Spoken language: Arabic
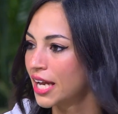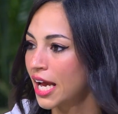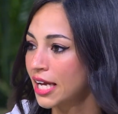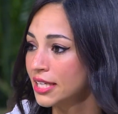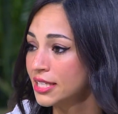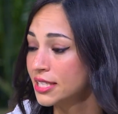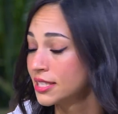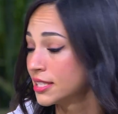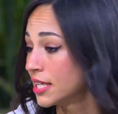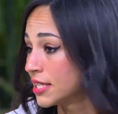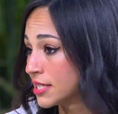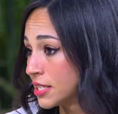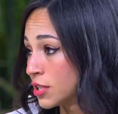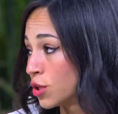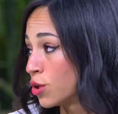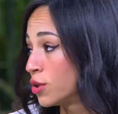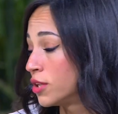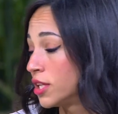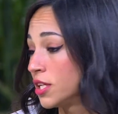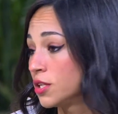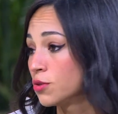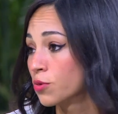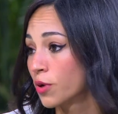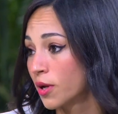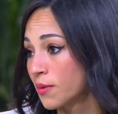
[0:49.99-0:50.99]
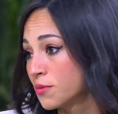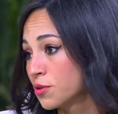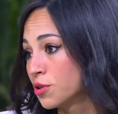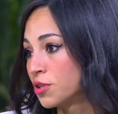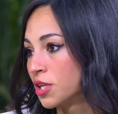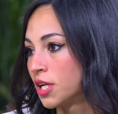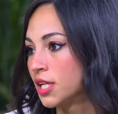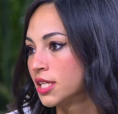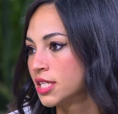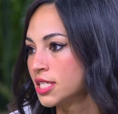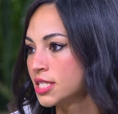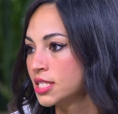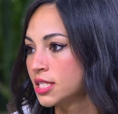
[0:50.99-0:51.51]
عادي عندها 36
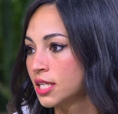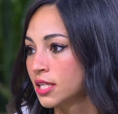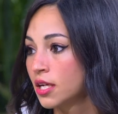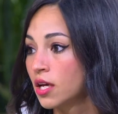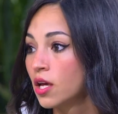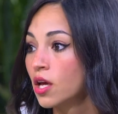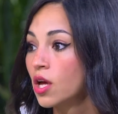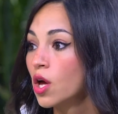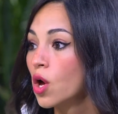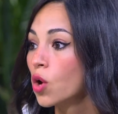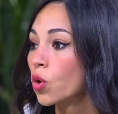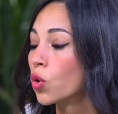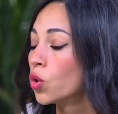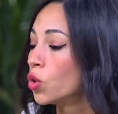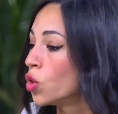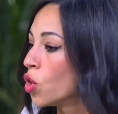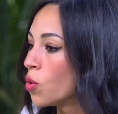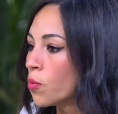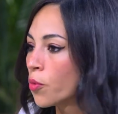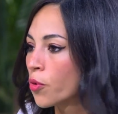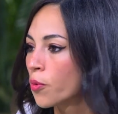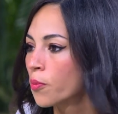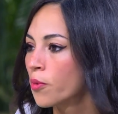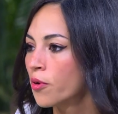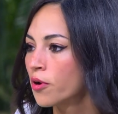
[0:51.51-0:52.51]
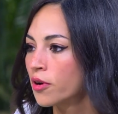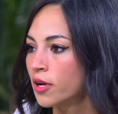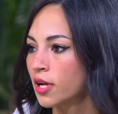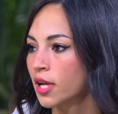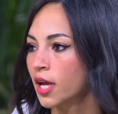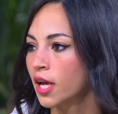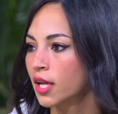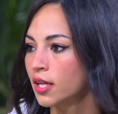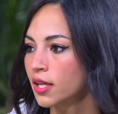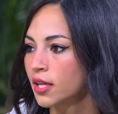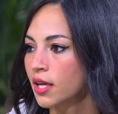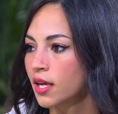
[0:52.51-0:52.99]
و35 سنه كلهم كبار يعني,